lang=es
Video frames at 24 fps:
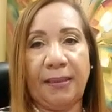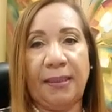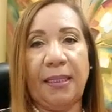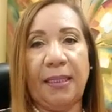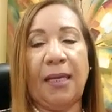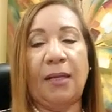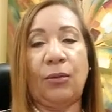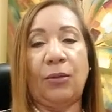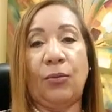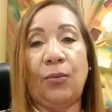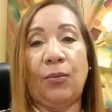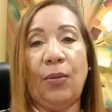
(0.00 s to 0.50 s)
que
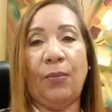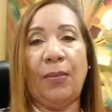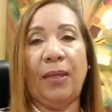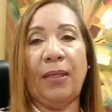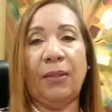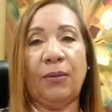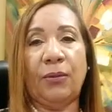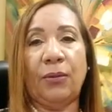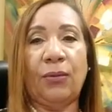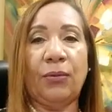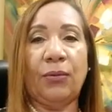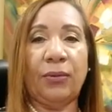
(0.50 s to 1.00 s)
si en algún
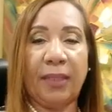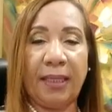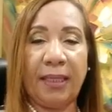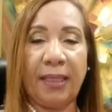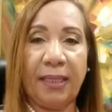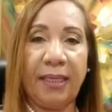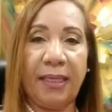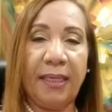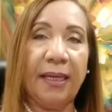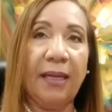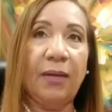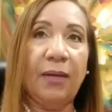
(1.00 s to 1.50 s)
momento lo
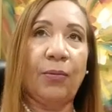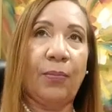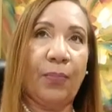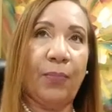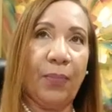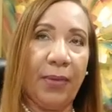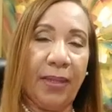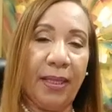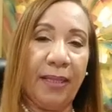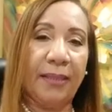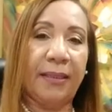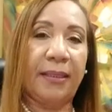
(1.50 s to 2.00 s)
requieran, lo
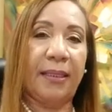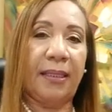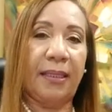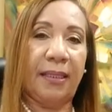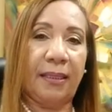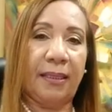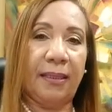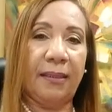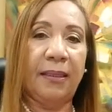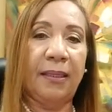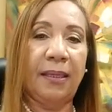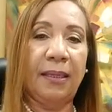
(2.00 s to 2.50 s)
puedan
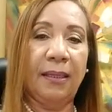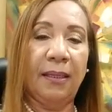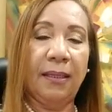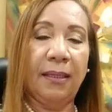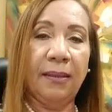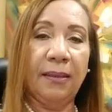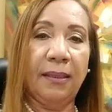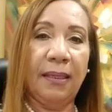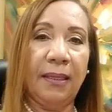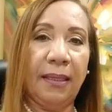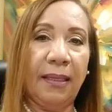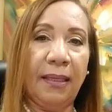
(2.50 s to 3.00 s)
tener
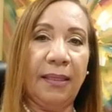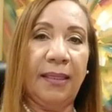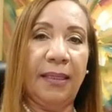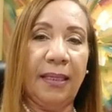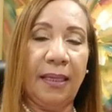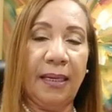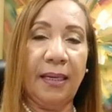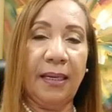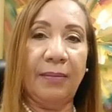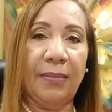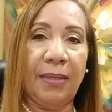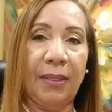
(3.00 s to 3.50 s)

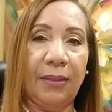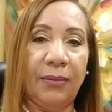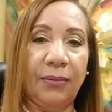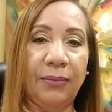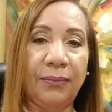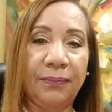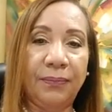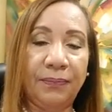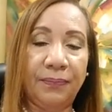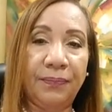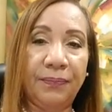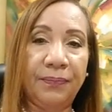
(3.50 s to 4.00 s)
ahí a la
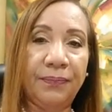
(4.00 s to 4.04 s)
mano.